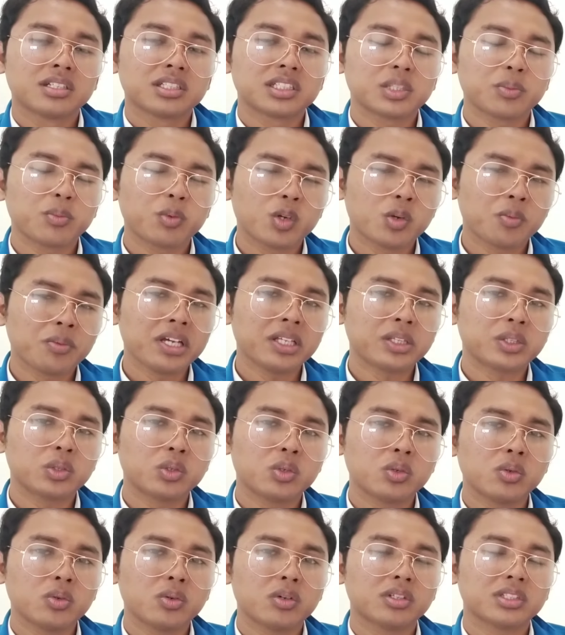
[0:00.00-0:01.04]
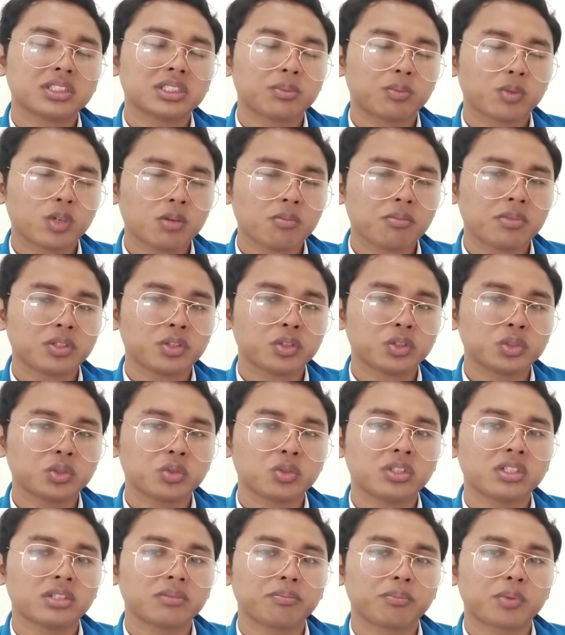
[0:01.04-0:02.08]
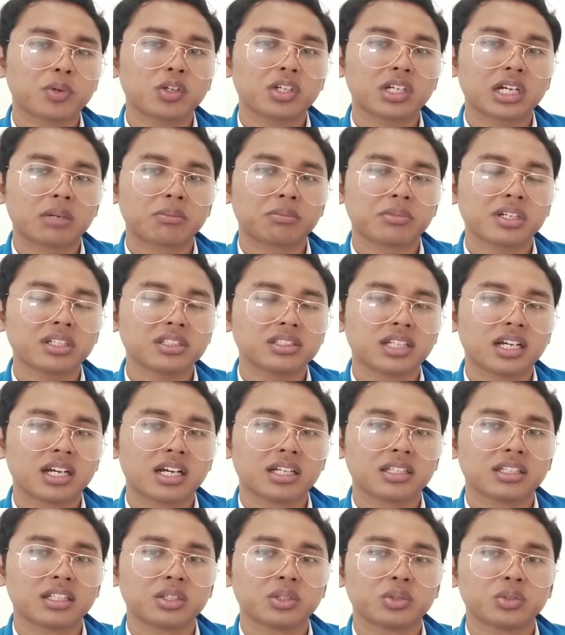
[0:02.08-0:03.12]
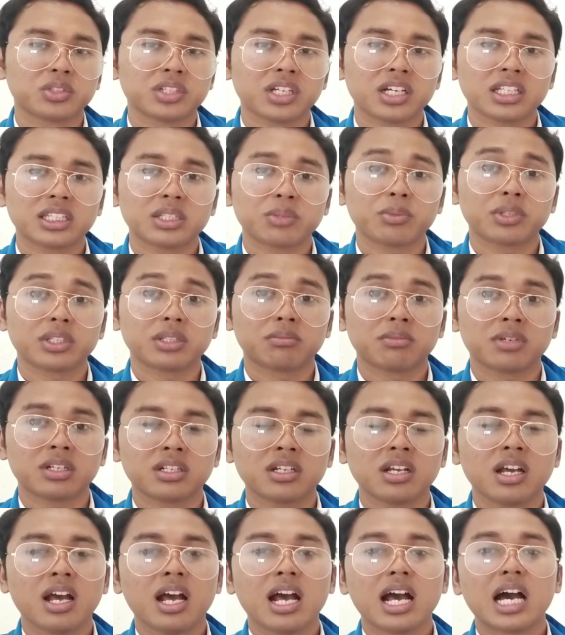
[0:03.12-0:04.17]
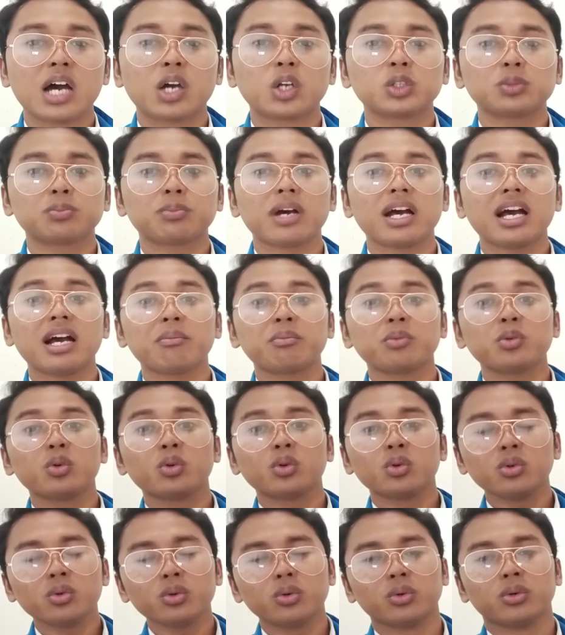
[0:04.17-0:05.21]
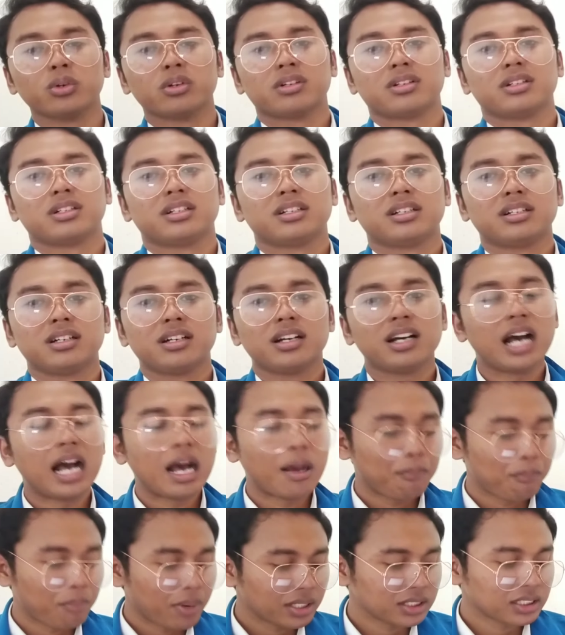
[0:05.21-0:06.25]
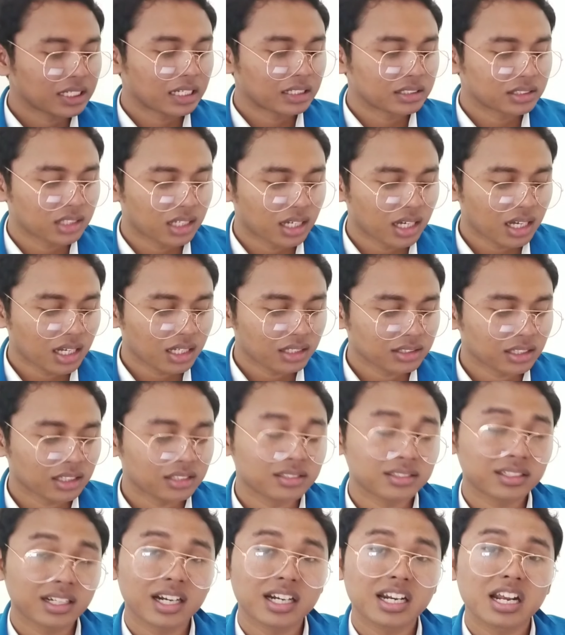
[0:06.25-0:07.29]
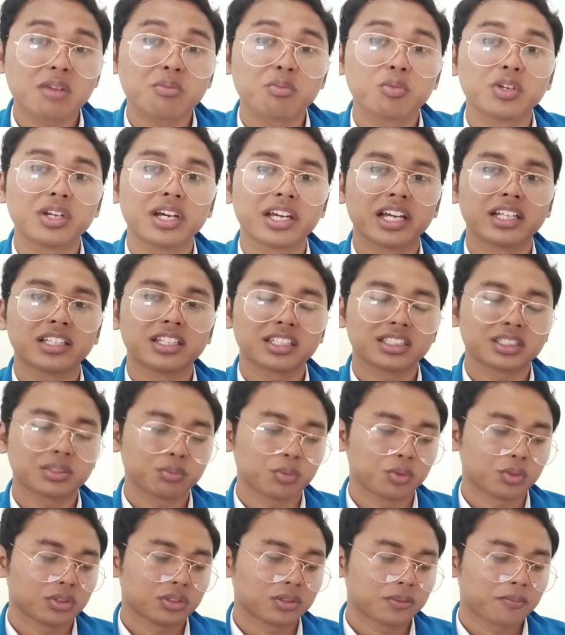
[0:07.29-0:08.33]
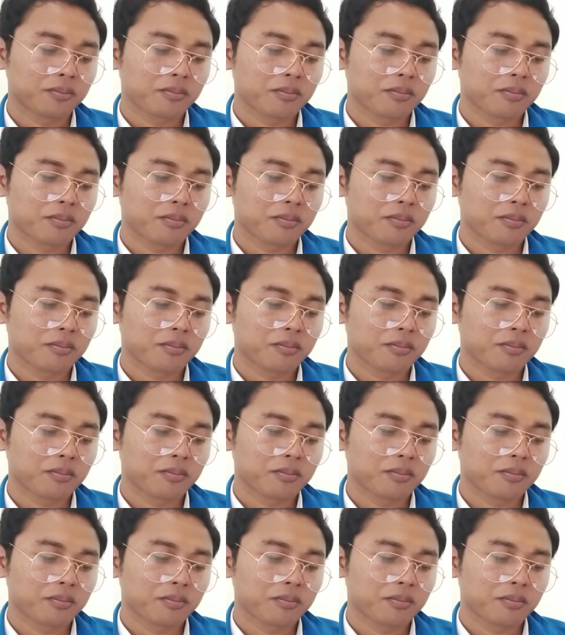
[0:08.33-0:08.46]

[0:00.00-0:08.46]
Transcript: Sebelum itu, sebelum menyusun program kerja, tentunya teman-teman harus paham dulu apa saja sastra dan budaya tersebut.